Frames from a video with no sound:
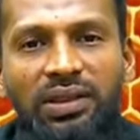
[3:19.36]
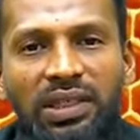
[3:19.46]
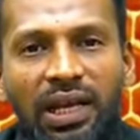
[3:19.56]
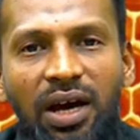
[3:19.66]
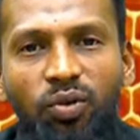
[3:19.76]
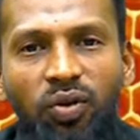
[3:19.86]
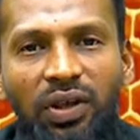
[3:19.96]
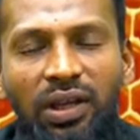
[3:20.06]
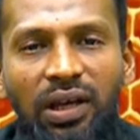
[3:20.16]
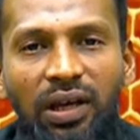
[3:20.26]
சீனாவுக்கு
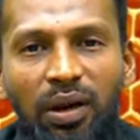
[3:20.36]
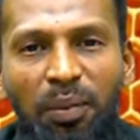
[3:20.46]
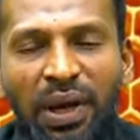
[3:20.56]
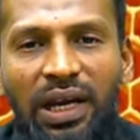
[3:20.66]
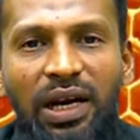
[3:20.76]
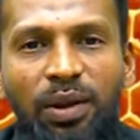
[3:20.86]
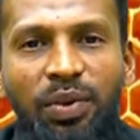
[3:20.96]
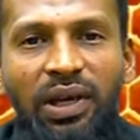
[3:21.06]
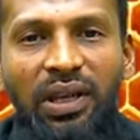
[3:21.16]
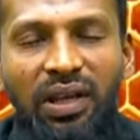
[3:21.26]
வந்து மெயில்
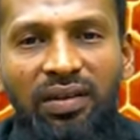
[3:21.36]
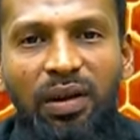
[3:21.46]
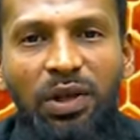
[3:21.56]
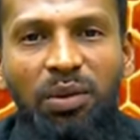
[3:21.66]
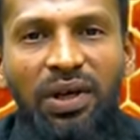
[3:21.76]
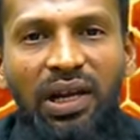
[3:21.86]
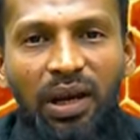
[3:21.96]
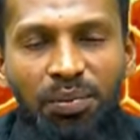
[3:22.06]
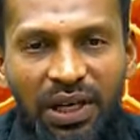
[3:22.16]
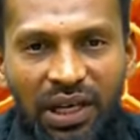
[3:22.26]
அனுப்பி அந்த சம்மந்தப்பட்ட
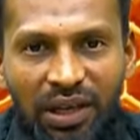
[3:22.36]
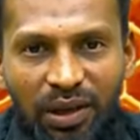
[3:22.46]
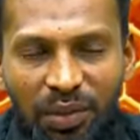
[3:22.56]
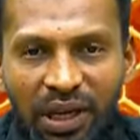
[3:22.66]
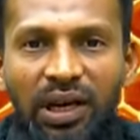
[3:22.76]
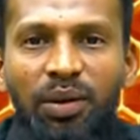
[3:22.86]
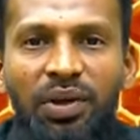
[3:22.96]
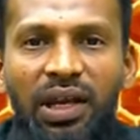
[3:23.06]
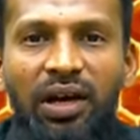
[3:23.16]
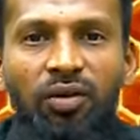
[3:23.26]
கம்பெனிகளுக்கு மெயில்
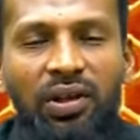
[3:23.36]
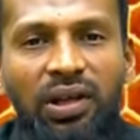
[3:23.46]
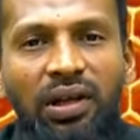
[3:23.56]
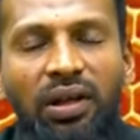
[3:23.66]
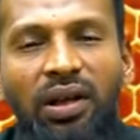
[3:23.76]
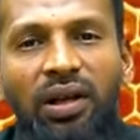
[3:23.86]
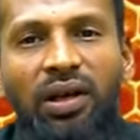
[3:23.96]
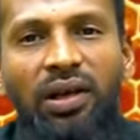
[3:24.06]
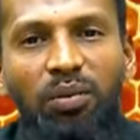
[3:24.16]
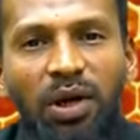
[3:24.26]
அனுப்பி நாங்கள் வந்து
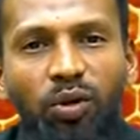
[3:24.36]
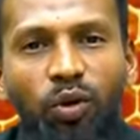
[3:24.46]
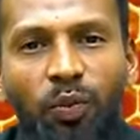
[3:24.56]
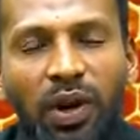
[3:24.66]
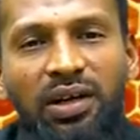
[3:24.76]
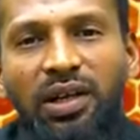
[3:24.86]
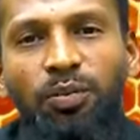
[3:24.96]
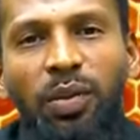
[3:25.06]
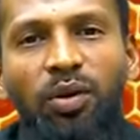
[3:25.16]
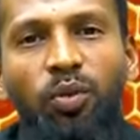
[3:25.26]
இந்த மாதிரி ஒரு
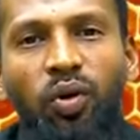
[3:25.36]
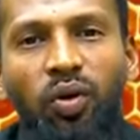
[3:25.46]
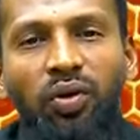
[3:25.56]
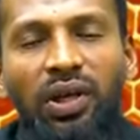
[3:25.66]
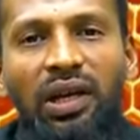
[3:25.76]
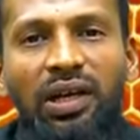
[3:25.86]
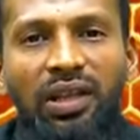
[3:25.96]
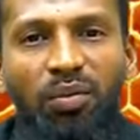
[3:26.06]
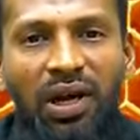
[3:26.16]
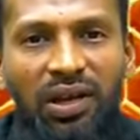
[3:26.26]
ப்ராடக்ட் பண்ண போகிறோம்
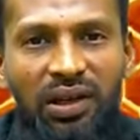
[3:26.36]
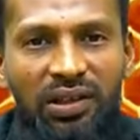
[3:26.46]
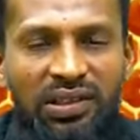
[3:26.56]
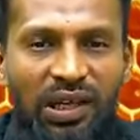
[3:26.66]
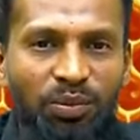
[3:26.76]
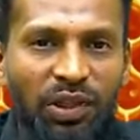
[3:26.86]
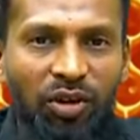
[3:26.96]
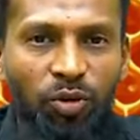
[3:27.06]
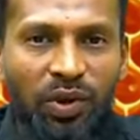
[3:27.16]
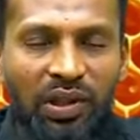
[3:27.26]
எங்களுக்கு இது மாதிரியான அந்த சிறப்பு
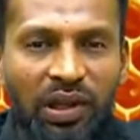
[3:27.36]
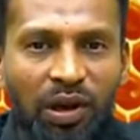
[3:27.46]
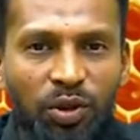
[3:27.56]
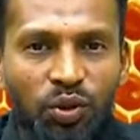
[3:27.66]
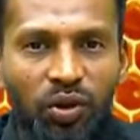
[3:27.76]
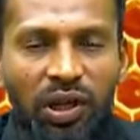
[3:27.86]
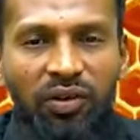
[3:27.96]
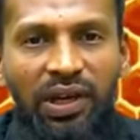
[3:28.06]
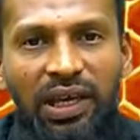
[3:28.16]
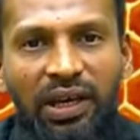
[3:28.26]
தேவைப்படுது அப்படின்னு சொல்லி
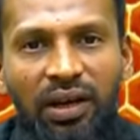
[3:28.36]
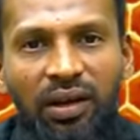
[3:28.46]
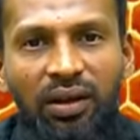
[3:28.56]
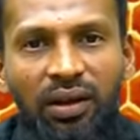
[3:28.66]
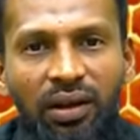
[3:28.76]
அவங்க கேட்குறாங்க